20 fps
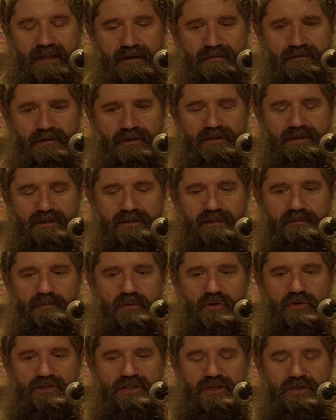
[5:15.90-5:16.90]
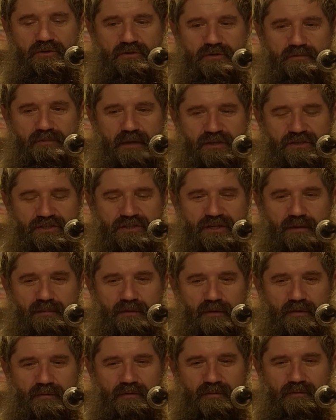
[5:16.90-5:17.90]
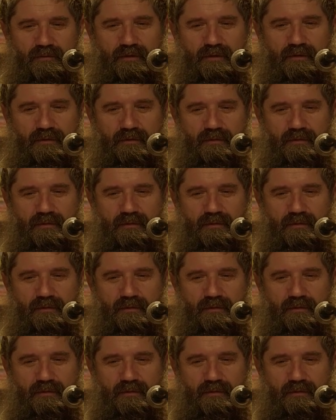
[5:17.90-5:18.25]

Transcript: Dawid po grzechu z Batrzebą